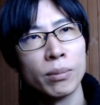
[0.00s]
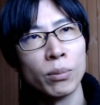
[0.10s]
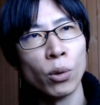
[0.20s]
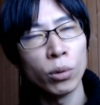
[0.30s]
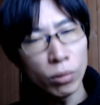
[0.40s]

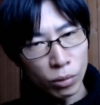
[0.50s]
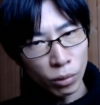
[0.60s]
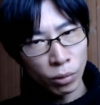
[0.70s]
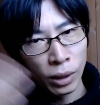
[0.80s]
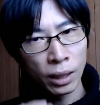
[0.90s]
ほとんど
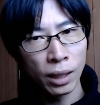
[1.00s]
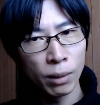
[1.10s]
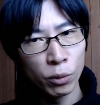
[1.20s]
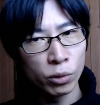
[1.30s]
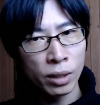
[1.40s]
の方が
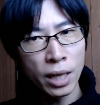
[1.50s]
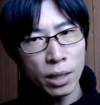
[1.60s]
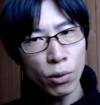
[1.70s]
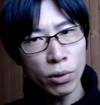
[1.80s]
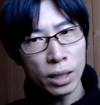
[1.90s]
もう西
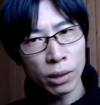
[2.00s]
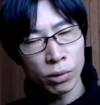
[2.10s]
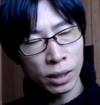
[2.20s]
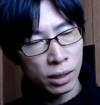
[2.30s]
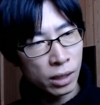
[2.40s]
洋医学
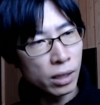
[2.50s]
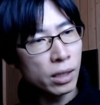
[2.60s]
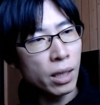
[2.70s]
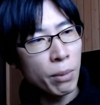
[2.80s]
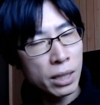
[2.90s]
しか信
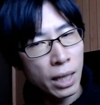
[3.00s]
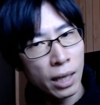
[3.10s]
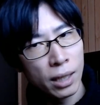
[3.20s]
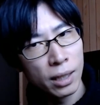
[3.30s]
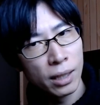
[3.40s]
じてませ
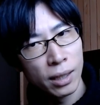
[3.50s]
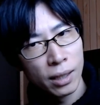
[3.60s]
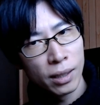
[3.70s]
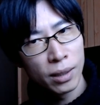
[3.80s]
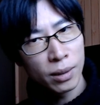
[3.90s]
ん
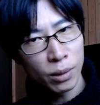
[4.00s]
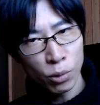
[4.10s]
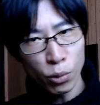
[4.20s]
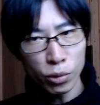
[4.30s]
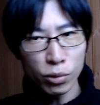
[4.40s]
ら
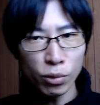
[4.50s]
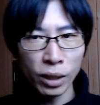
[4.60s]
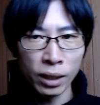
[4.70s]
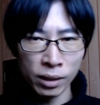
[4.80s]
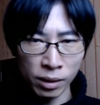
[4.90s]
そういうよう
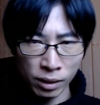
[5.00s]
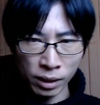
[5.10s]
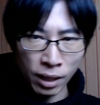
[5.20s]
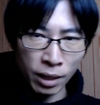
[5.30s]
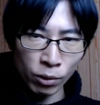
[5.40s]
な
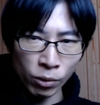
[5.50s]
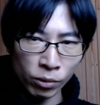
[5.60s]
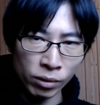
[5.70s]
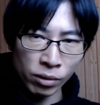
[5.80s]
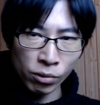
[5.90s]
社会
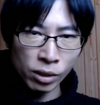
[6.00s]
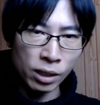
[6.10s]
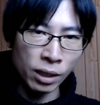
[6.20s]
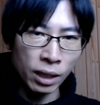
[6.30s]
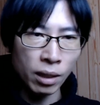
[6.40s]
の作り
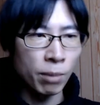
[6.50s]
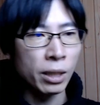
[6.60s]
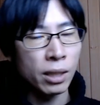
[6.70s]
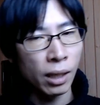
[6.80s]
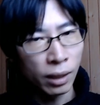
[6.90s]
になって
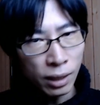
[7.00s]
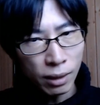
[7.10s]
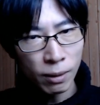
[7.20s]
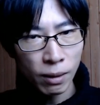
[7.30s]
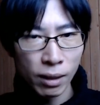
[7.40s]
ますからね。
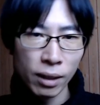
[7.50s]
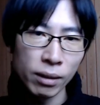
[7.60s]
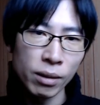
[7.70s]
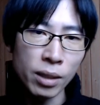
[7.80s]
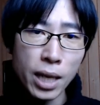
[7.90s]

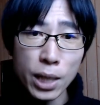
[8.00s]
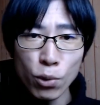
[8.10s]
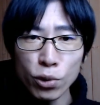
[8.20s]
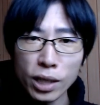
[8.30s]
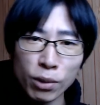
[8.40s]
で西
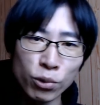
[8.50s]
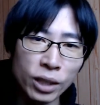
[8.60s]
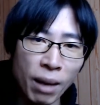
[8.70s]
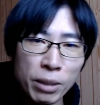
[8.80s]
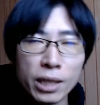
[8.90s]
洋医学の
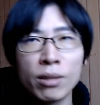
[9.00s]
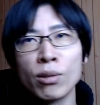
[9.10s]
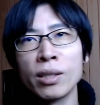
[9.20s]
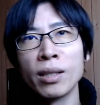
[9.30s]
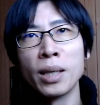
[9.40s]
闇につ
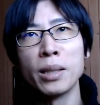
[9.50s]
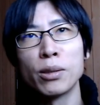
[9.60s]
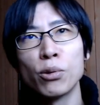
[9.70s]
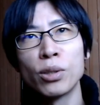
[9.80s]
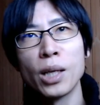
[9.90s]
いて言
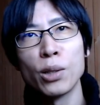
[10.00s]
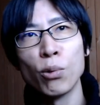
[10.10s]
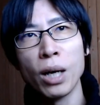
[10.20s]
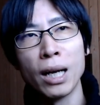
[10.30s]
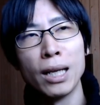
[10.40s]
及している
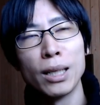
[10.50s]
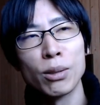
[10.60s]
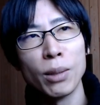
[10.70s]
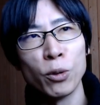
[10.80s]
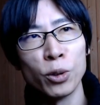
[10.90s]
のは
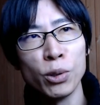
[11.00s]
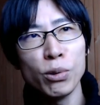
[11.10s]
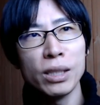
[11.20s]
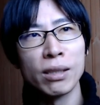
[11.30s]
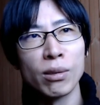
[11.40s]
そのも
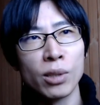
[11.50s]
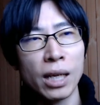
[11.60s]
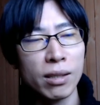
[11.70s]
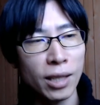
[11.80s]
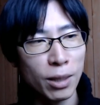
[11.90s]
唯一
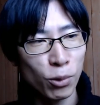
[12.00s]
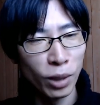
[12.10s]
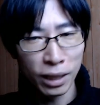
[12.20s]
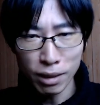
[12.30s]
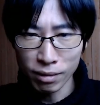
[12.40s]
賛成党
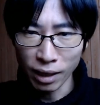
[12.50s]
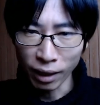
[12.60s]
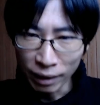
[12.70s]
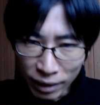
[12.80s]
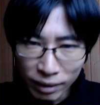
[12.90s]
だけですか
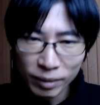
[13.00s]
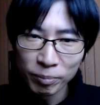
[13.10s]
らね。